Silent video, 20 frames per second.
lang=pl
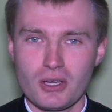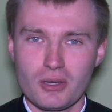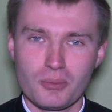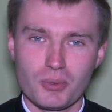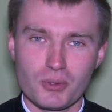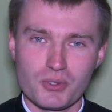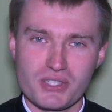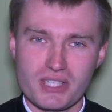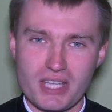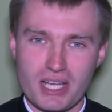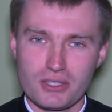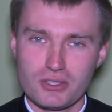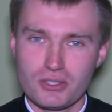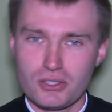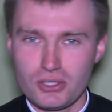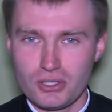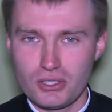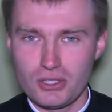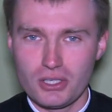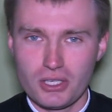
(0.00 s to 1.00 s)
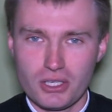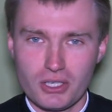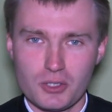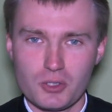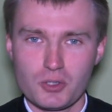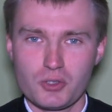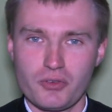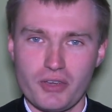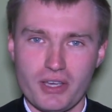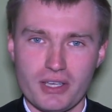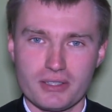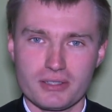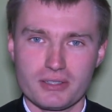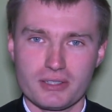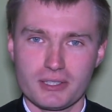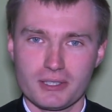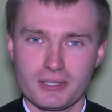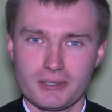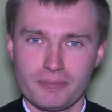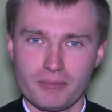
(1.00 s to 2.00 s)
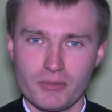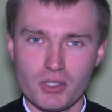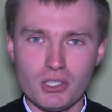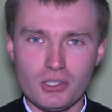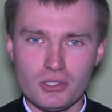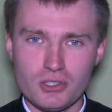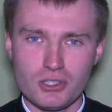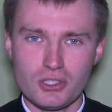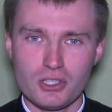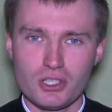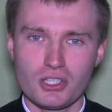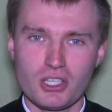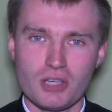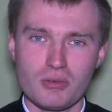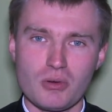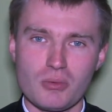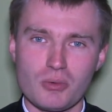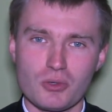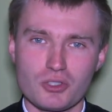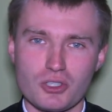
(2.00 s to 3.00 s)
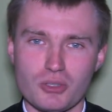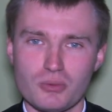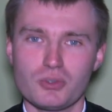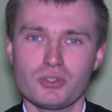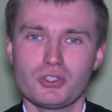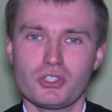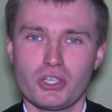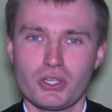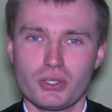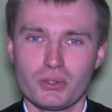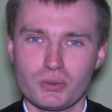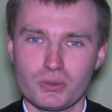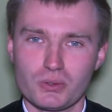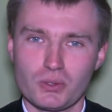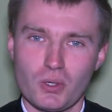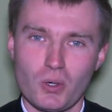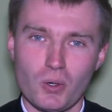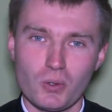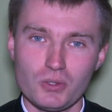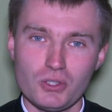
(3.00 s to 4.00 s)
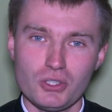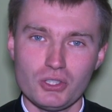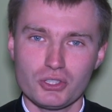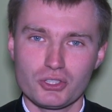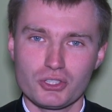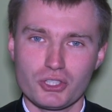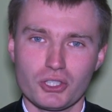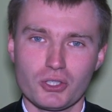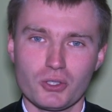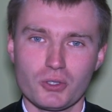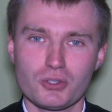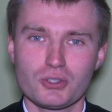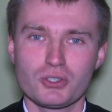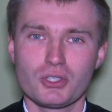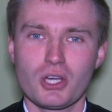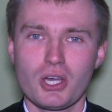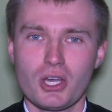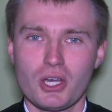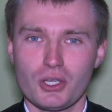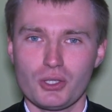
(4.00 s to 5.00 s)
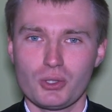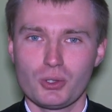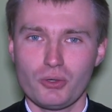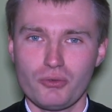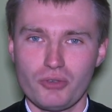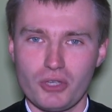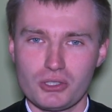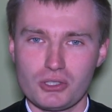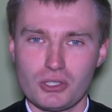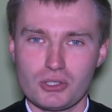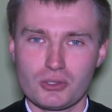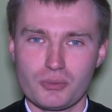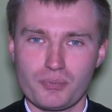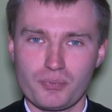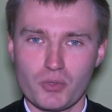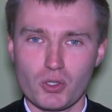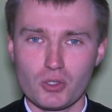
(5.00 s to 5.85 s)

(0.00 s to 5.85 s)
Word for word: postaci świętych i dzięki temu możemy się o nich czegoś dowiedzieć.